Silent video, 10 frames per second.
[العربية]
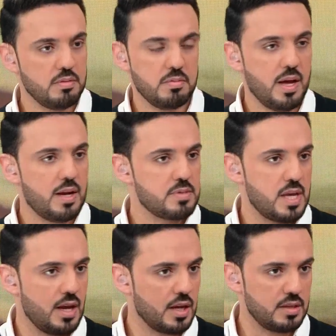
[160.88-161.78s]
انا
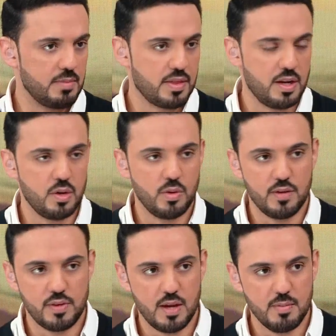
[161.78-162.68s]
بسيارتي مثلا
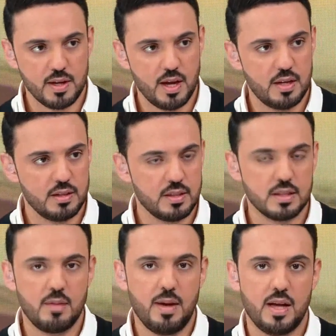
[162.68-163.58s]
ولا في اي مكان
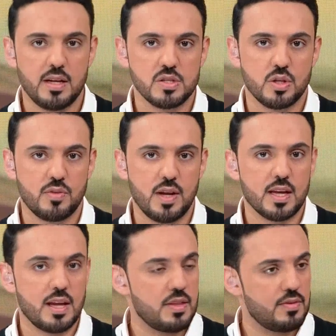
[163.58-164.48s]
تطلع معنا صدفه
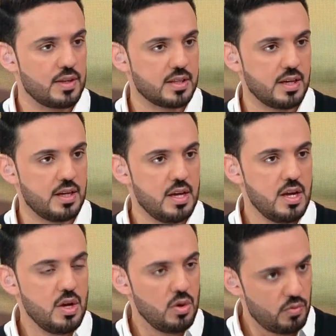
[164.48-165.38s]
لكن هذه الفتره
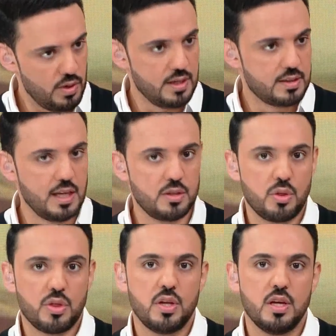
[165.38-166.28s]
فعلا
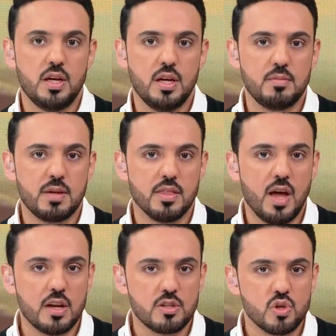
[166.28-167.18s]
تحدث آه، يمكن
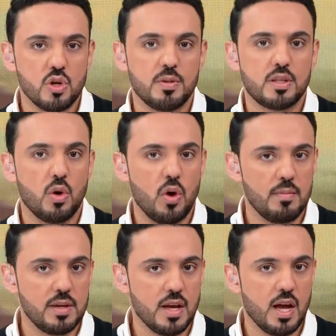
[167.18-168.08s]
ظاهره شهب
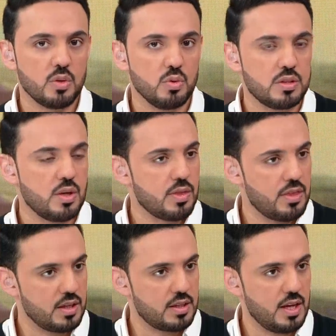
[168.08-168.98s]
التواميات وانت
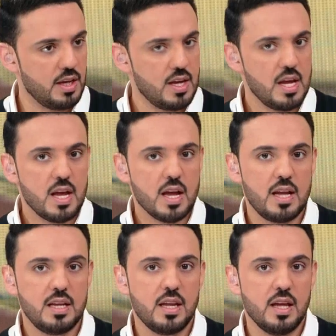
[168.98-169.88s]
وثقتها
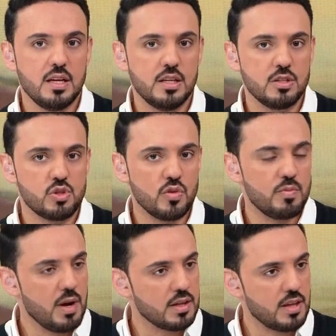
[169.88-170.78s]
خلينا آه،
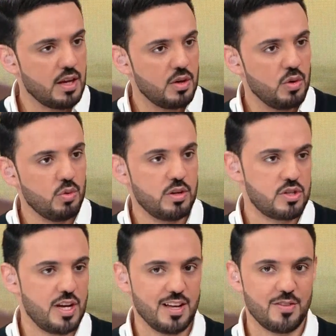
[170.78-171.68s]
نشوف مقطع
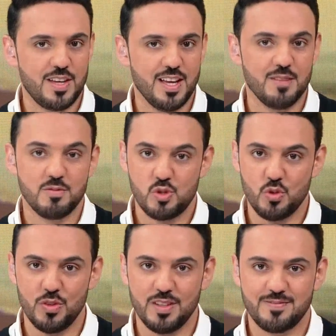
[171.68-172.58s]
ونرجع لك فيها
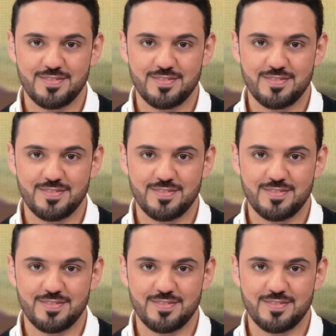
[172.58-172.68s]
شوفه